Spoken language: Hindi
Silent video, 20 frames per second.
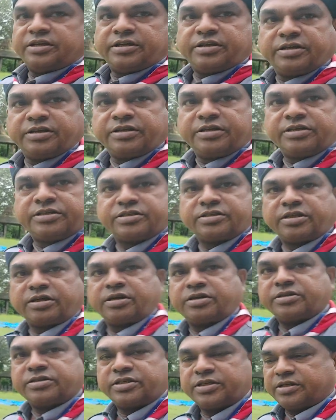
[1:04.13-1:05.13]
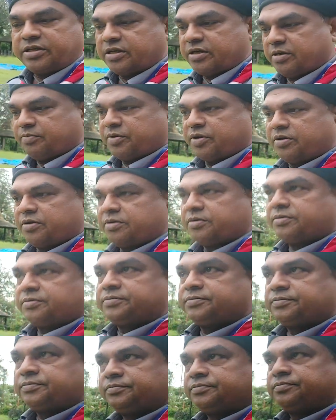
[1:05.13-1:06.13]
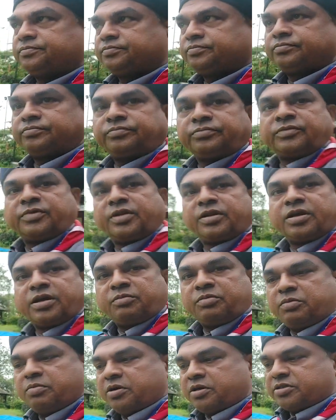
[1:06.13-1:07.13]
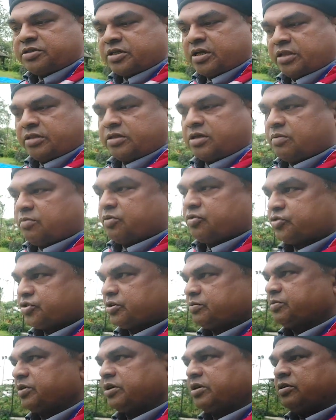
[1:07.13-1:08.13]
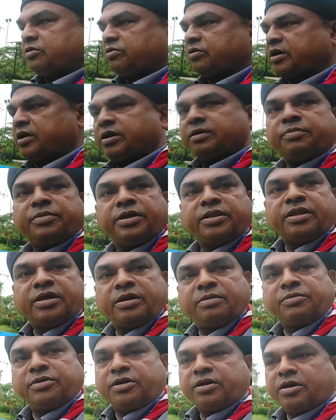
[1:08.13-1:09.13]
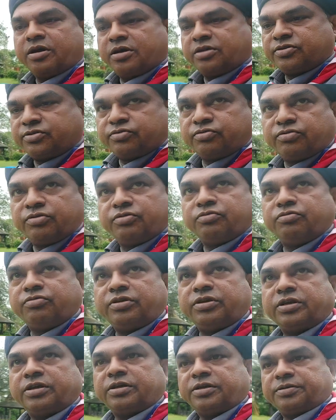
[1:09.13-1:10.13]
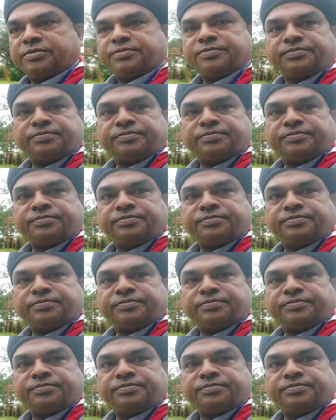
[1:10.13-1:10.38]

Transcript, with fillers: हैं कि किस तरह से यहाँ पर अभी बरसात का मौसम है और यहाँ मैदान में घास उगी हुई है